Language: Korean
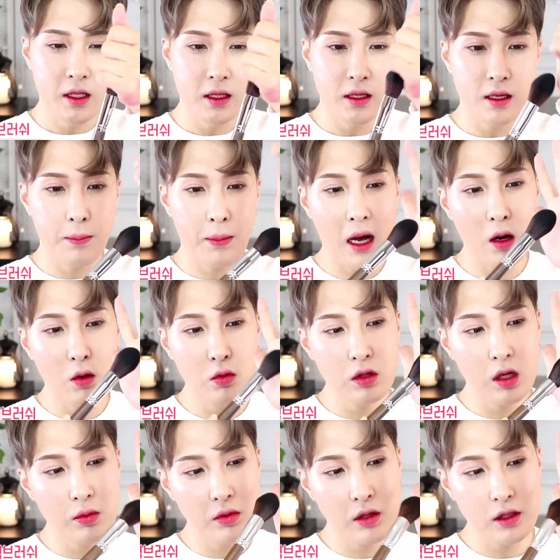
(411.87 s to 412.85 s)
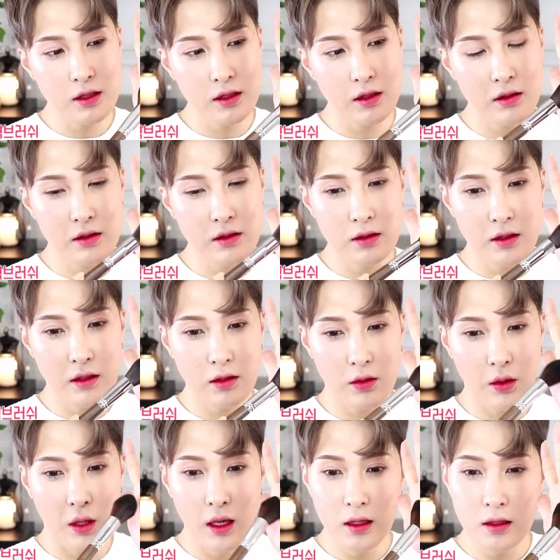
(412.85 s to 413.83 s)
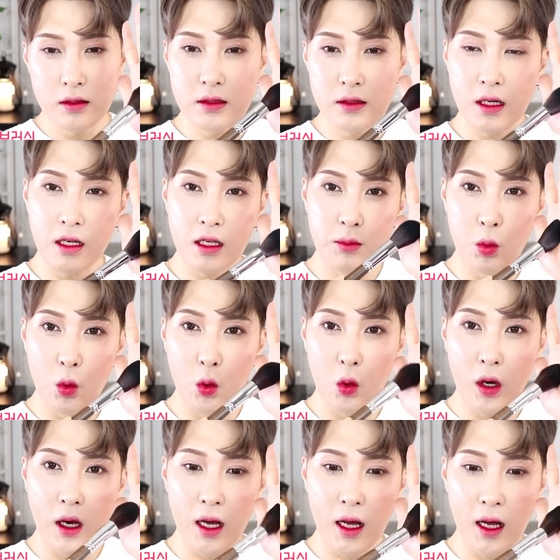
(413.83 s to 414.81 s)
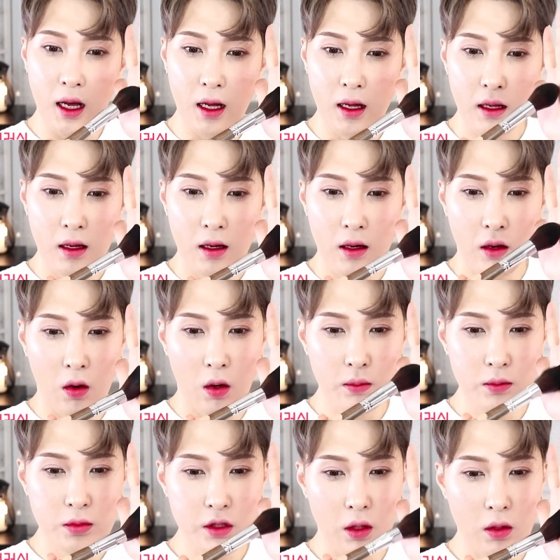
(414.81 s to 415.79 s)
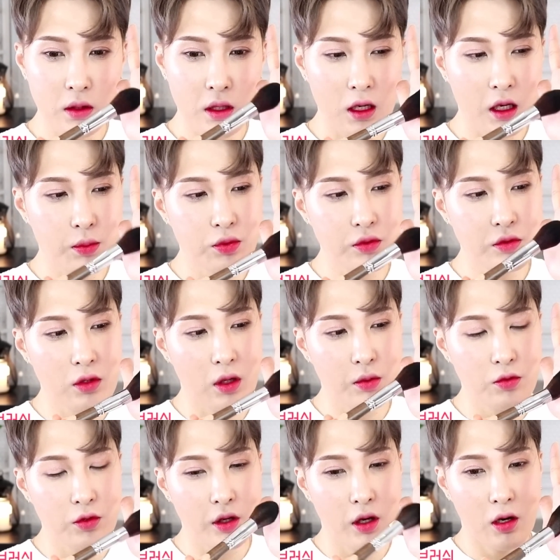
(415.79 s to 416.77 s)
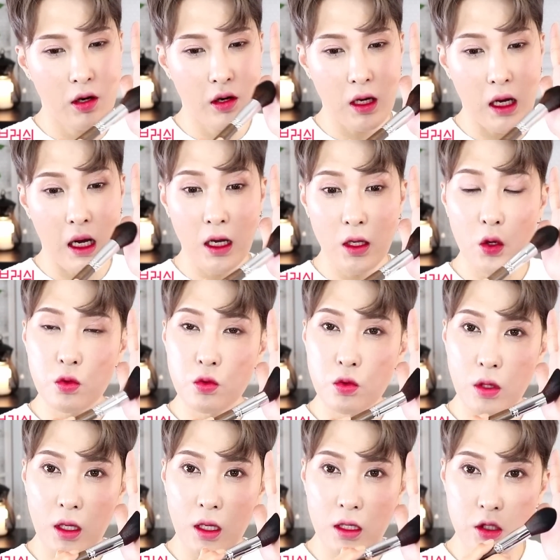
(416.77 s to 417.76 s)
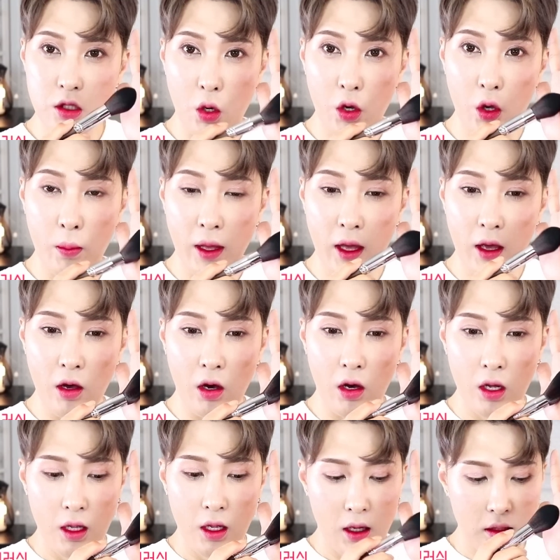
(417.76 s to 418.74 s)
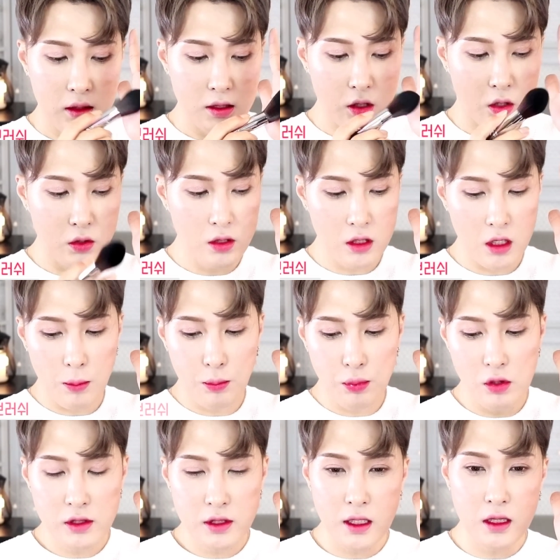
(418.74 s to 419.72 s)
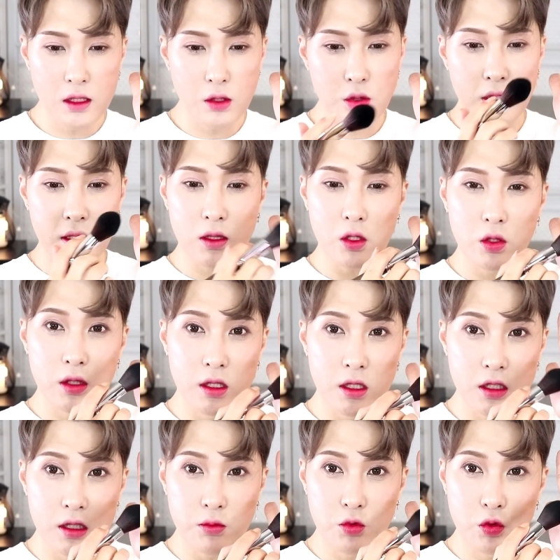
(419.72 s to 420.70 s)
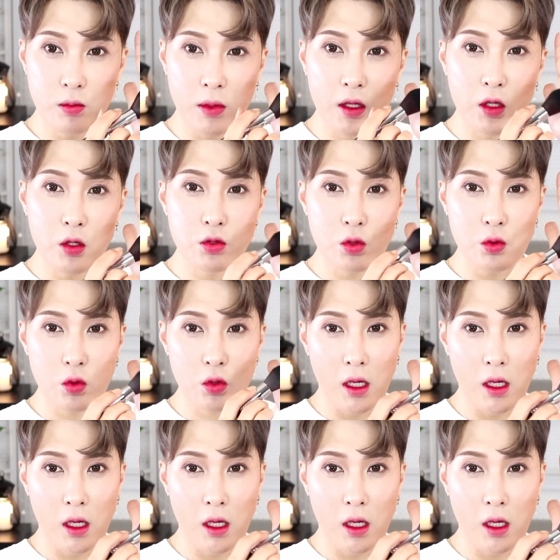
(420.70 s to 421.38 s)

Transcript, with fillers: 이게 파우더 브러시거든요 굉장히 모가 엄청나게 부드럽고요 가격도 되게 저렴해요 근데 저는 이게 풀세트로 샀더니 26만원 정도